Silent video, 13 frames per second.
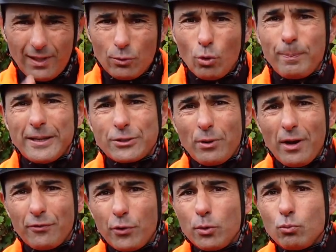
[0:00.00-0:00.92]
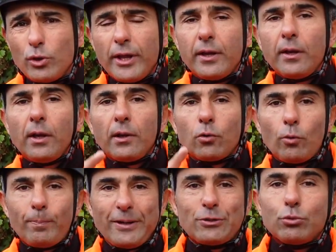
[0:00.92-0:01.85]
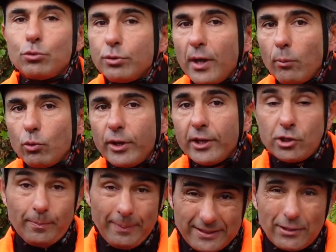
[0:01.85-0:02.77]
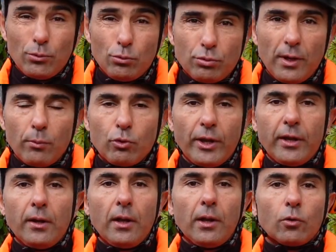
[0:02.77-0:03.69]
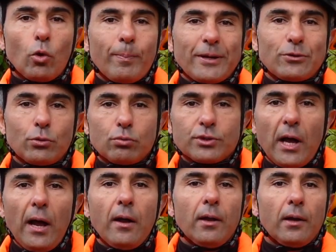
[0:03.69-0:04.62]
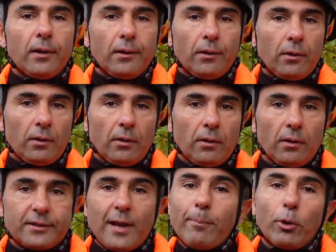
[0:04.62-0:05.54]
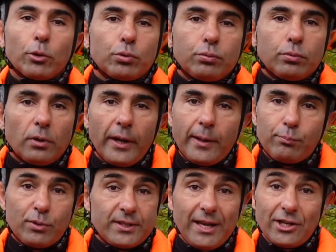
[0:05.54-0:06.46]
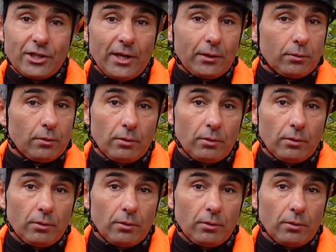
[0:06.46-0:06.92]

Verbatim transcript: qu'on passe de la feuille mouillée, qu'on passe du tuyau mouiller, j'ai passé du tuyau mouiller, qu'on passe de tout ça, euh, ça prend tout et puis ça éjecte,